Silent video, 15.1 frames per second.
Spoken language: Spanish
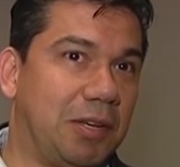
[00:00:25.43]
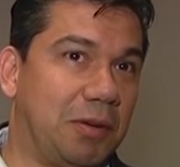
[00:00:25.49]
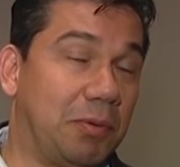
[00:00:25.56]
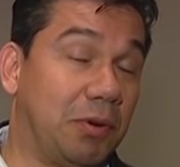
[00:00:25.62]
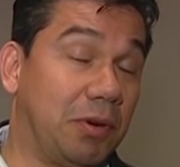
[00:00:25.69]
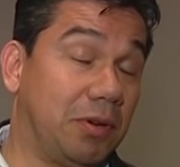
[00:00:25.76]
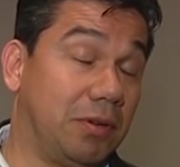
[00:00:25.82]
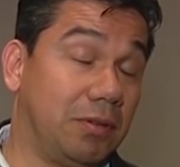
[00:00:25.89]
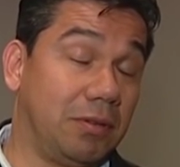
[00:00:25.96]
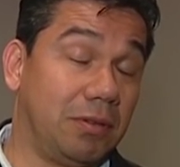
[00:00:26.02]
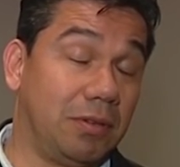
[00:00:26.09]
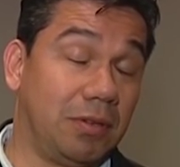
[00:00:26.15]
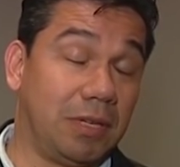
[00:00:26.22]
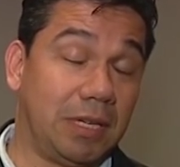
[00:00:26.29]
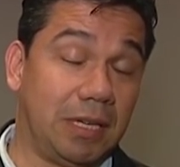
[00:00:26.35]
y bueno,
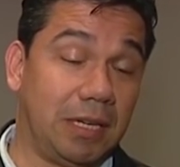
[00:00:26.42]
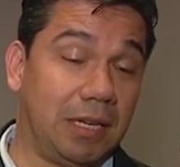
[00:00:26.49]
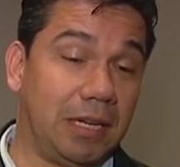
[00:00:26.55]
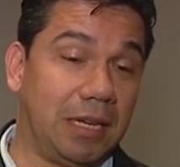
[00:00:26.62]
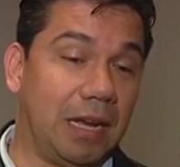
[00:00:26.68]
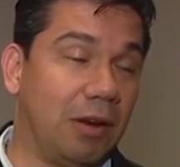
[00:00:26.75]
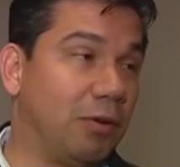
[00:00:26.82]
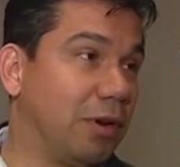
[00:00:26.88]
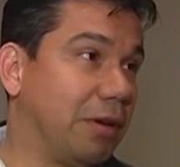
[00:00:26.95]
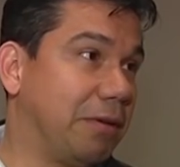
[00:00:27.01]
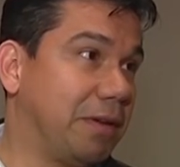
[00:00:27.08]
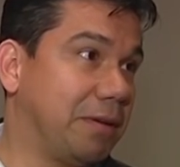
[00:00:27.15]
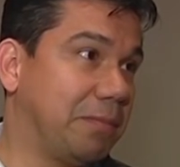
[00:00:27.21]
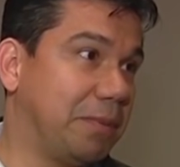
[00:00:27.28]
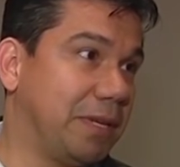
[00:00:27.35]
lo que alguna
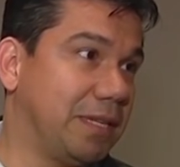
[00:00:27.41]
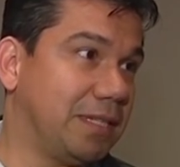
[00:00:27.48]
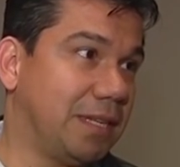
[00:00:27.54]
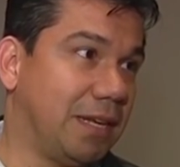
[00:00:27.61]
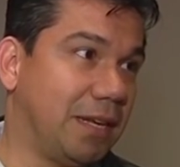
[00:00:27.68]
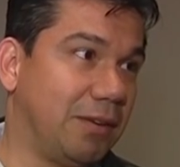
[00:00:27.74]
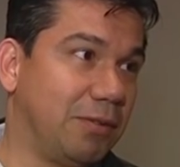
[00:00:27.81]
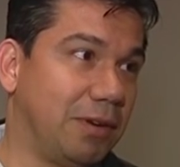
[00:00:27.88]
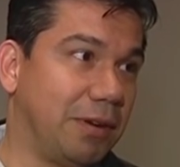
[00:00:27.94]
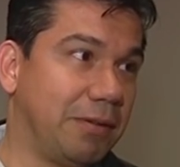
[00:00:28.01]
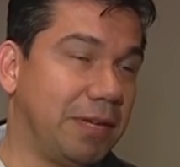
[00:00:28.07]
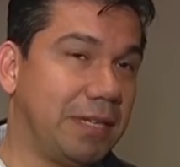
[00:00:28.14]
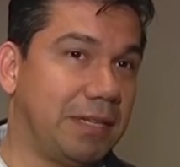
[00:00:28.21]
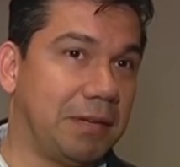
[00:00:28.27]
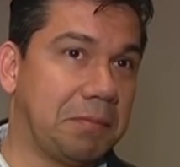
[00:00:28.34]
vez empieza, alguna
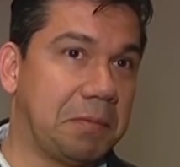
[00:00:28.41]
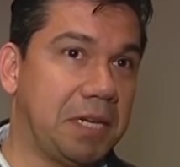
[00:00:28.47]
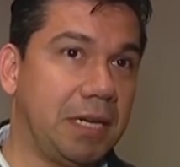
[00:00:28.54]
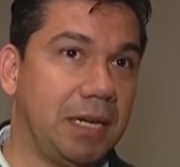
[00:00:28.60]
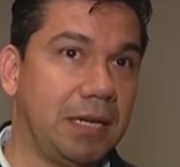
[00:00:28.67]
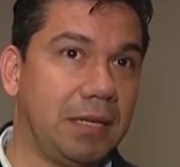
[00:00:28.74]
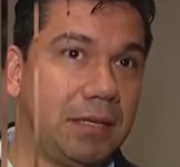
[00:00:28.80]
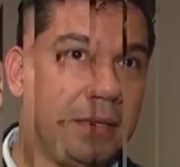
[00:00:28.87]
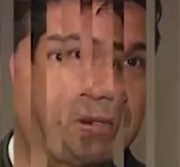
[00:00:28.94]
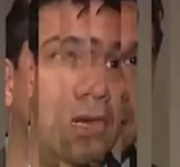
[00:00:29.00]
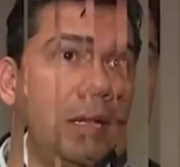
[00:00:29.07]
vez termina.